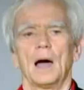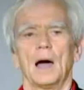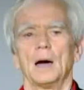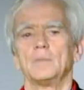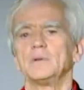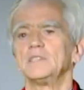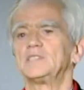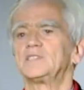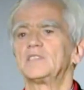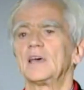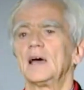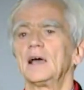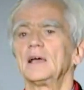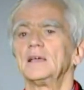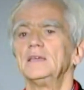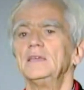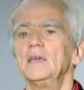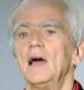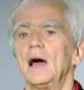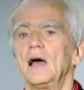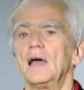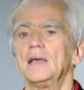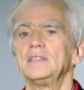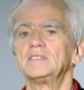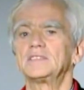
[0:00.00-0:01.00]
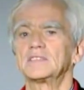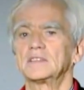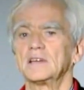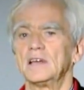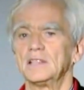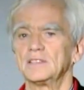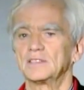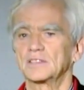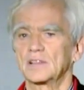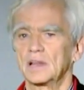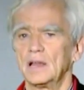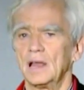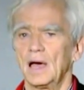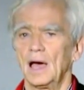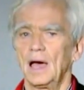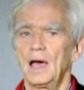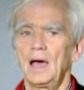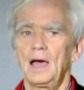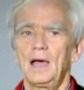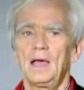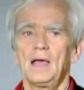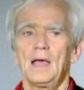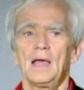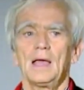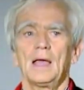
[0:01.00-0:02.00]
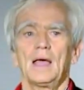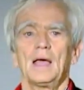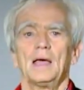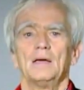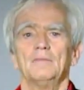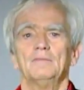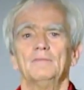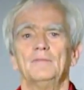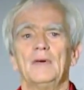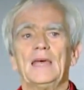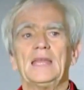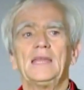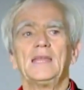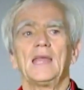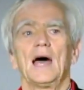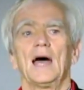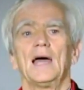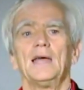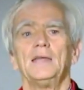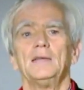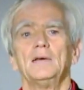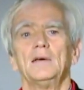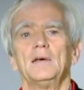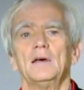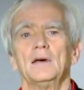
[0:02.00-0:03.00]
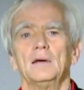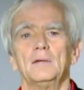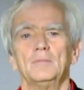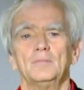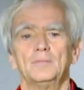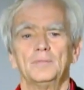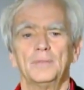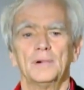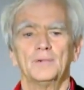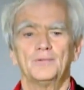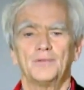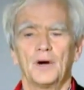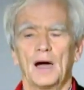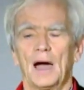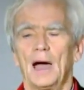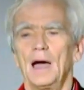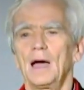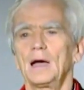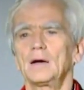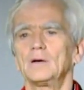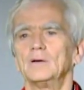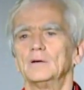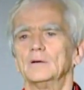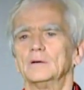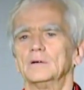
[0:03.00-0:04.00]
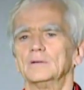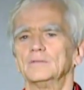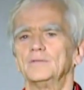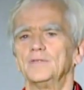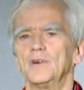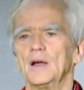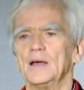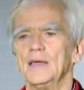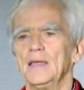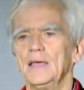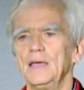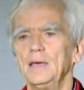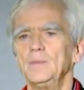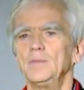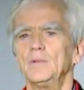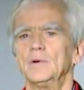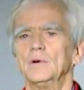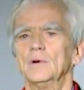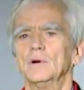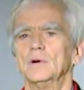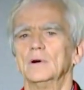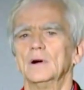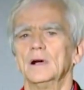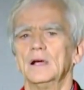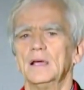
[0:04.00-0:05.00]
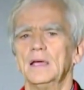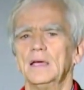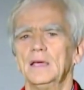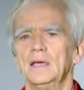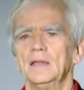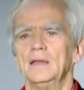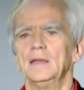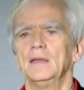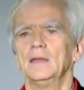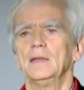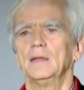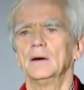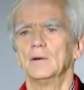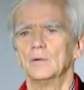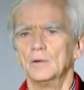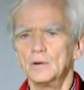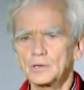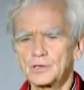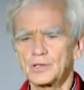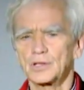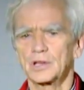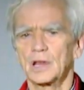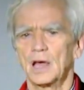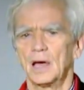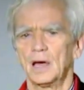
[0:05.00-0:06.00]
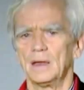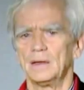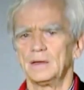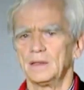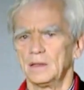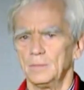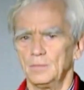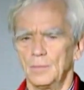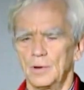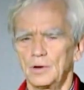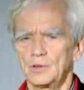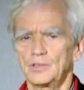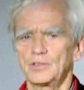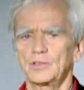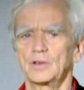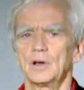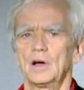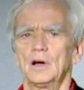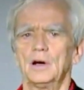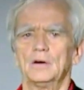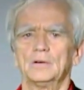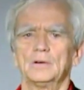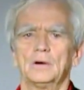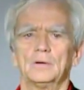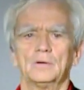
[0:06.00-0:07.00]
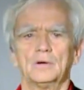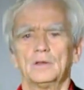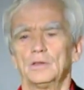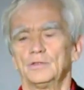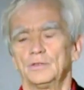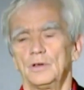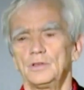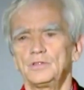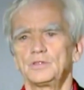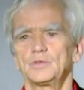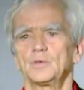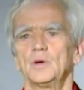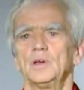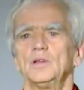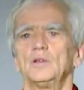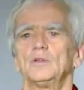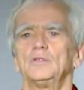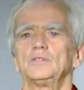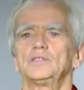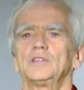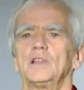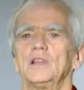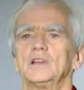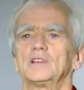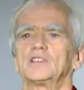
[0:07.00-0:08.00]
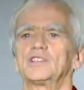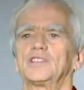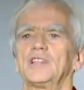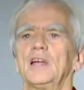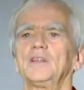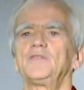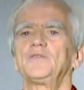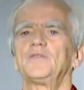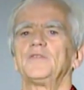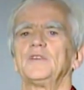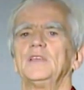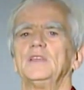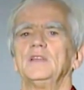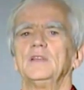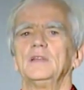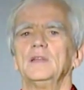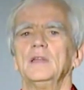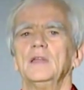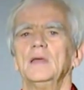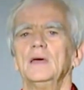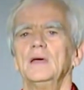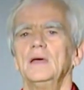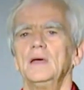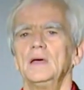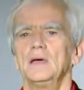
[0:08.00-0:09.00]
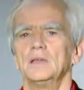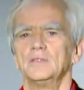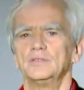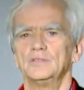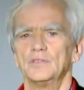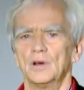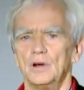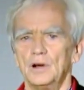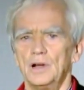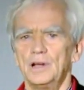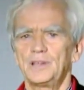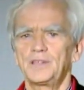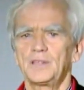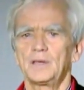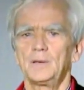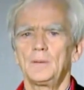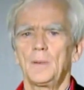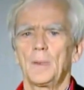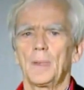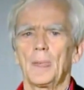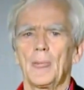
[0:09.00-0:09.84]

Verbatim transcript: Aber ich sage hier eins ganz klar, wenn eine Befragung, Vernehmung in Russland, in Moskau oder sonst wo in Russland stattfinden sollte,